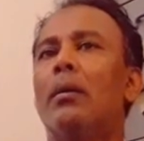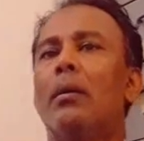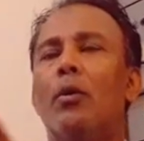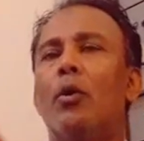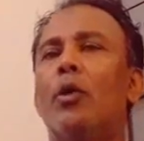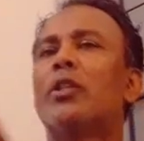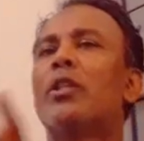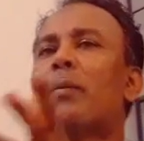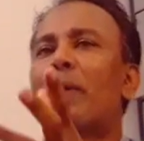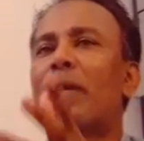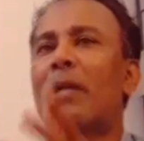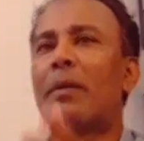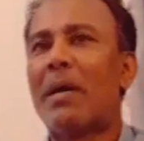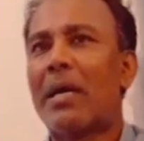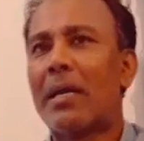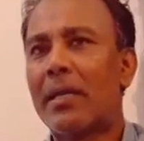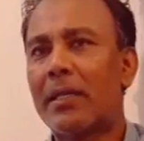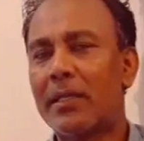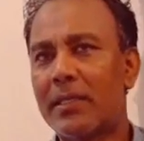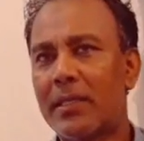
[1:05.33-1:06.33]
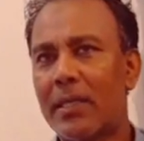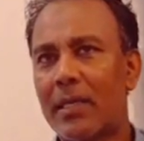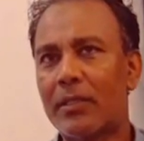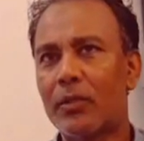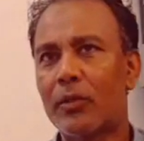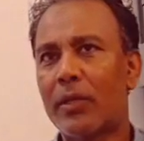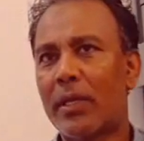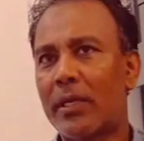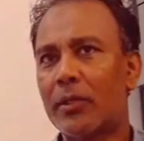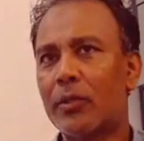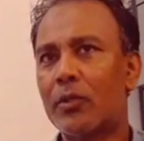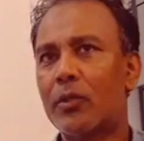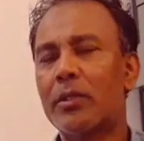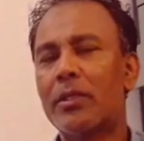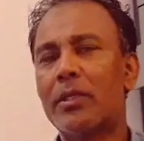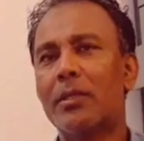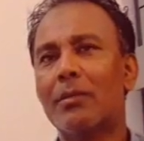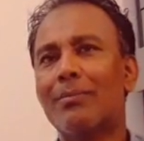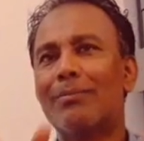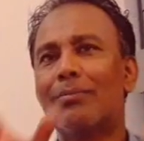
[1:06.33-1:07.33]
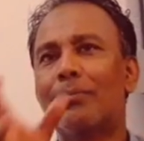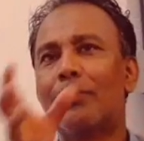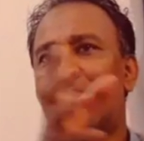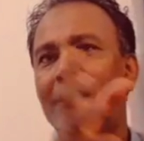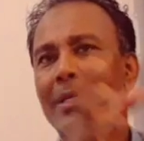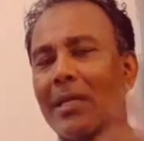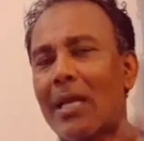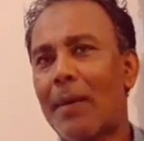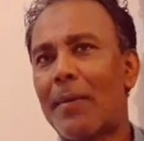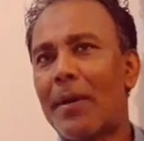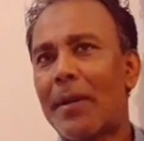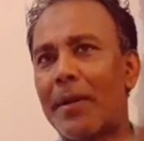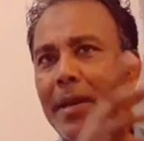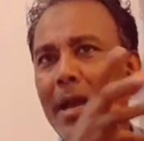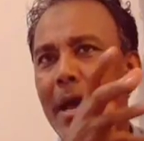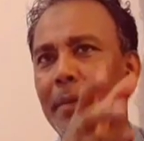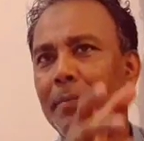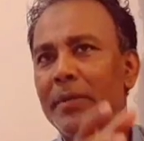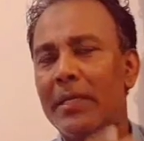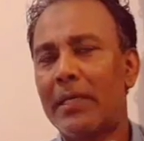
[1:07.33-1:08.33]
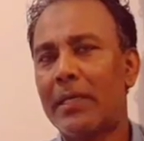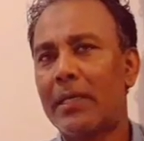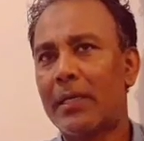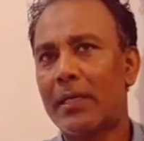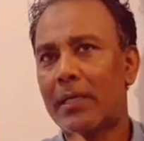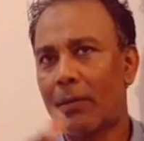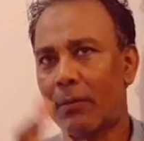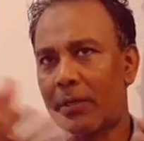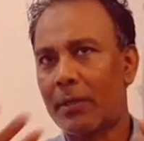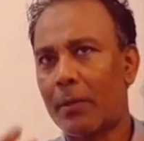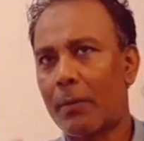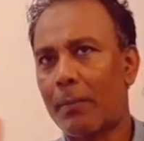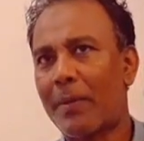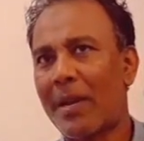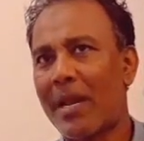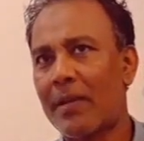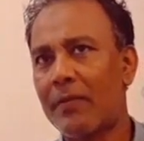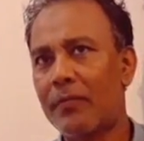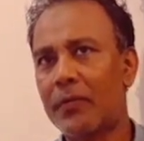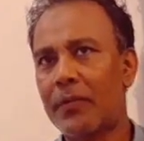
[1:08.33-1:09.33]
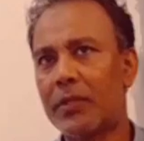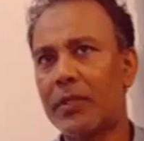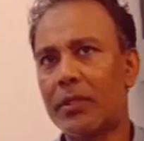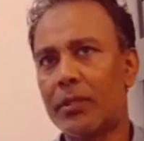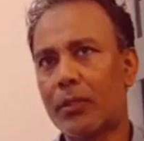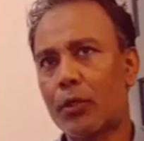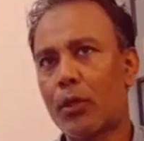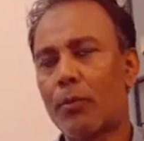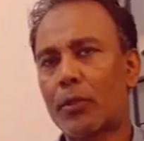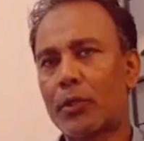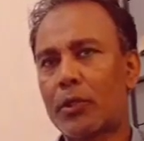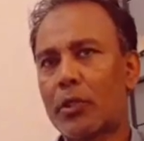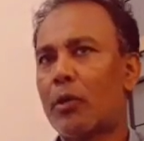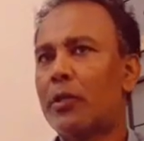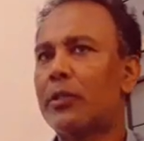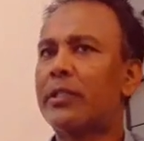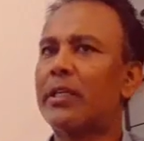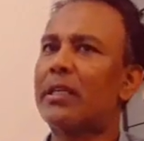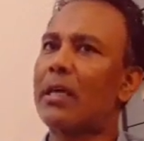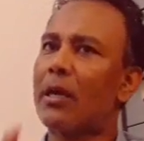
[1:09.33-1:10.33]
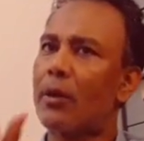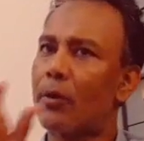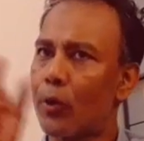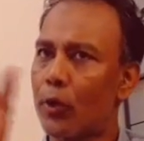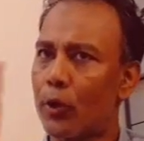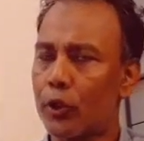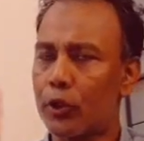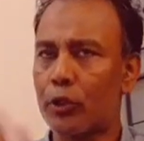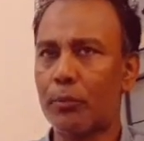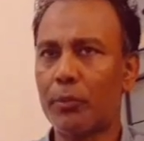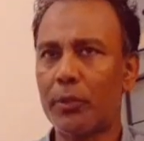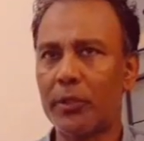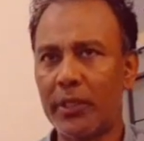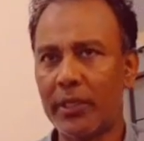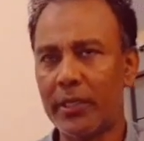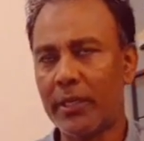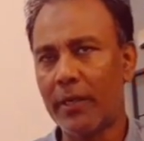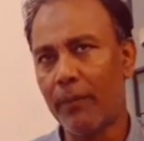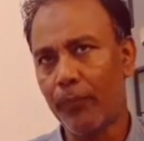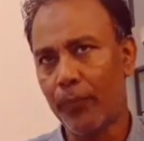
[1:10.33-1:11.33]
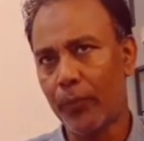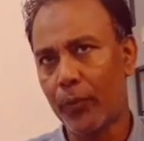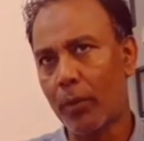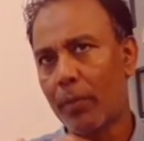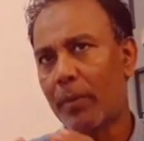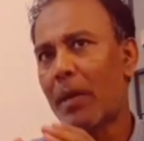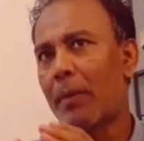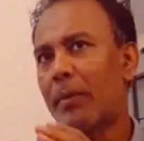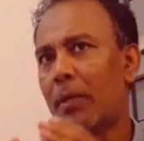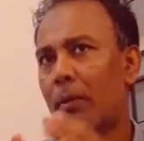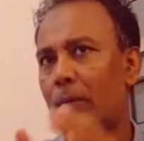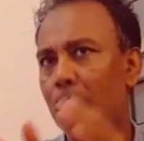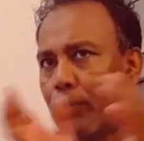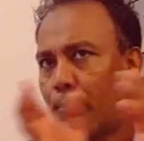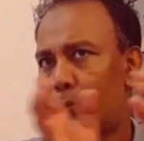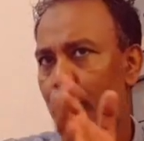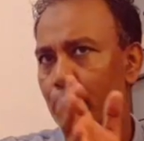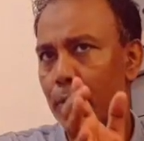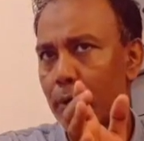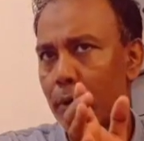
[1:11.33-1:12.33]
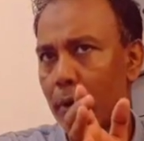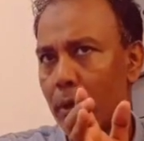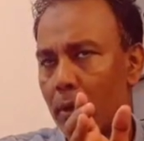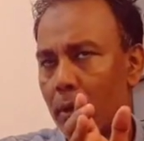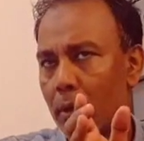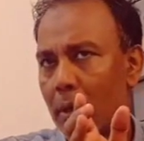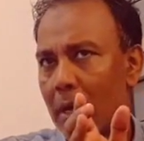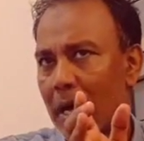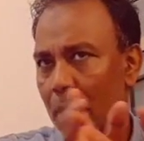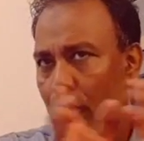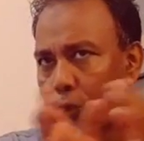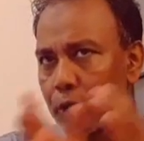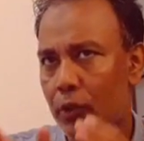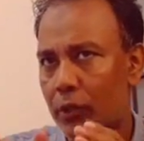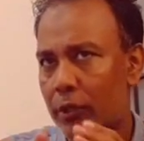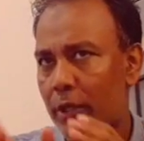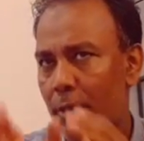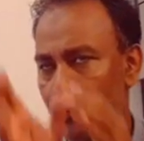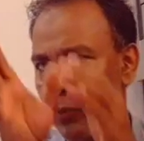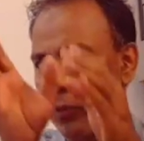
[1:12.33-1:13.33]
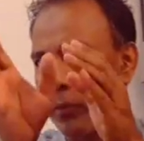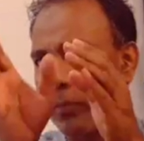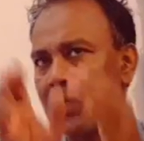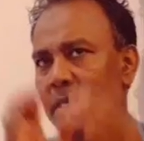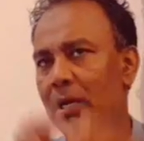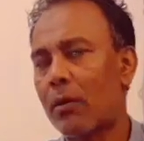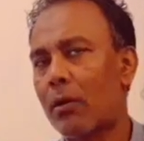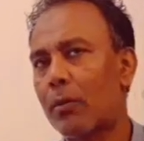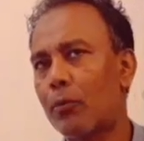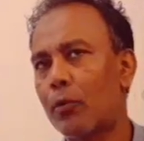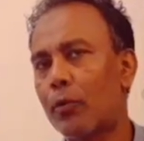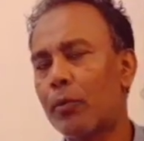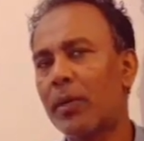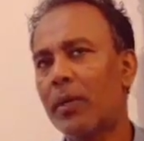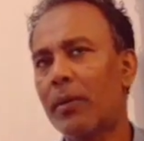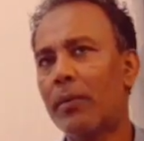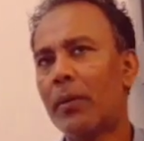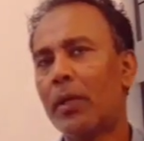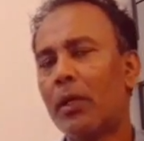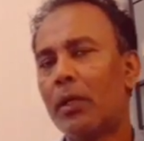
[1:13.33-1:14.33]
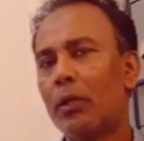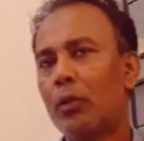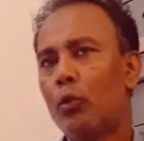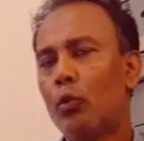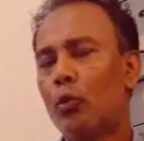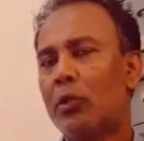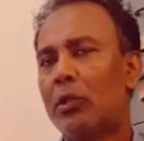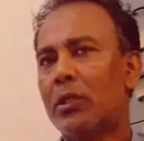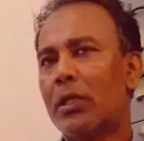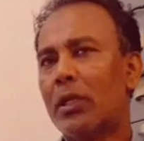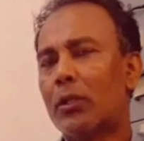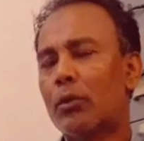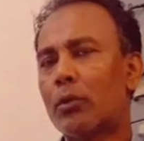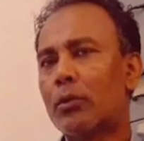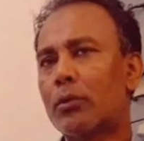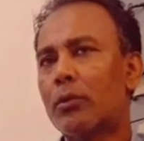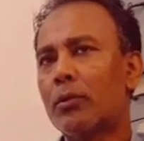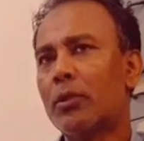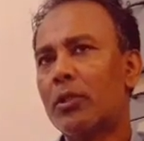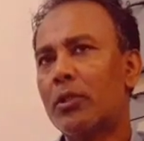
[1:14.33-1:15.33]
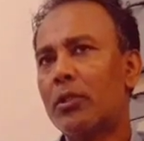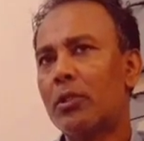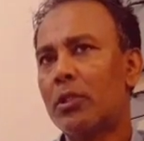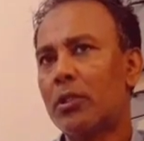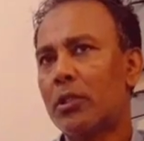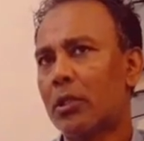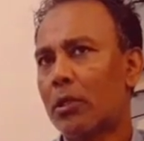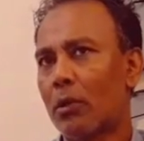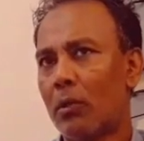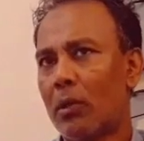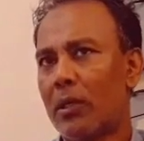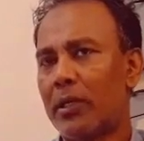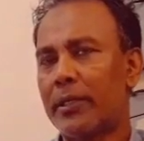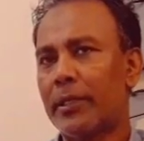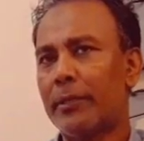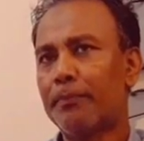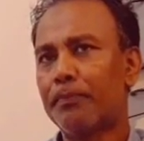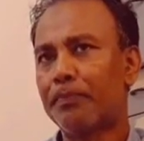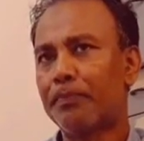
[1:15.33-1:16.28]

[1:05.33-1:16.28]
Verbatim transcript: হতে পারে বাংলাদেশে একজন অ্যারেস্ট হয়েছে ঠিক আমার নাম ঠিকানা তবে এটার প্রাইভেসির সমস্যা হয় যেই কারণে অনেক সময় দিই না তবে আমি পূর্ণ আলোচনাটার পূর্বে যাওয়ার পূর্বে দু তিনটা তথ্য দিচ্ছি সেটা হলো এটা